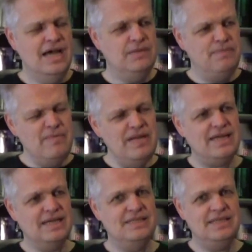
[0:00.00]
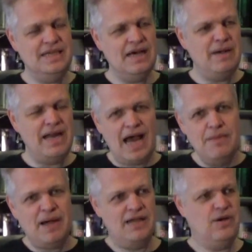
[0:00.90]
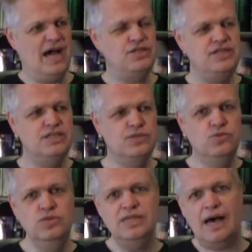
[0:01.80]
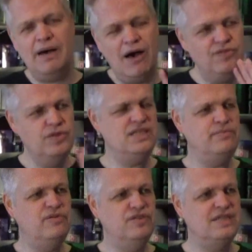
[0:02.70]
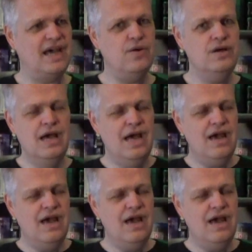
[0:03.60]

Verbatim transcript: ich bin mir nicht ganz sicher, mein Alt-Bajoranisch ist nicht so gut, aber aufgrund dieser Prophezeiung